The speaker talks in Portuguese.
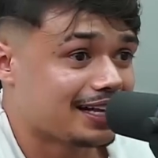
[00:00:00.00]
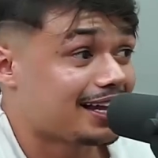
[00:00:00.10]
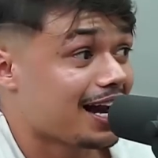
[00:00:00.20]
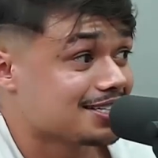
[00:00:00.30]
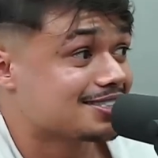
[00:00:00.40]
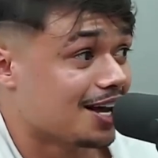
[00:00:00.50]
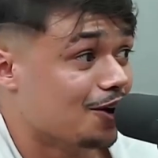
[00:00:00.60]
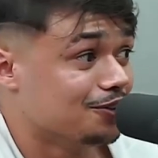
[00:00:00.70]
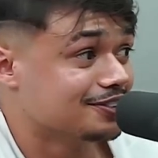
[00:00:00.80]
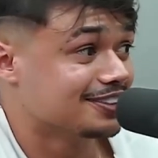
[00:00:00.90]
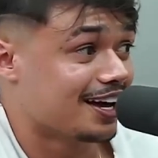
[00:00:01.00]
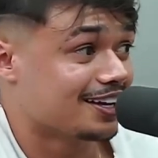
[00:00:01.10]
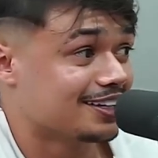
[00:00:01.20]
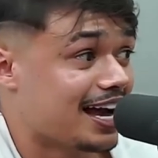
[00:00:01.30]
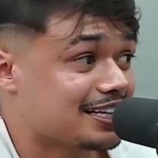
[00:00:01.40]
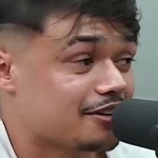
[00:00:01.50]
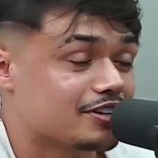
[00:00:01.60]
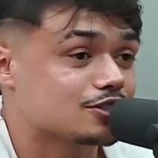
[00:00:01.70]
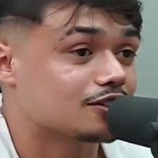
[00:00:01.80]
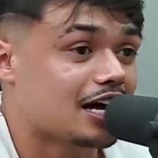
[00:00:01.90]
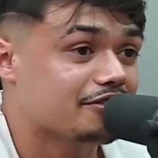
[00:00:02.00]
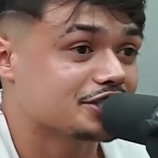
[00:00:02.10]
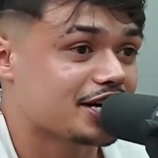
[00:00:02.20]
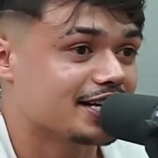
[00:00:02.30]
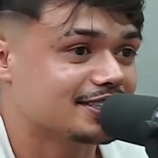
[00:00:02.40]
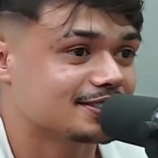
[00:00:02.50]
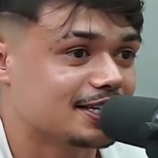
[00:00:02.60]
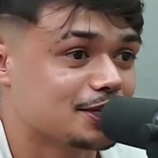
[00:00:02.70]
atração, na, a TV só dava a gente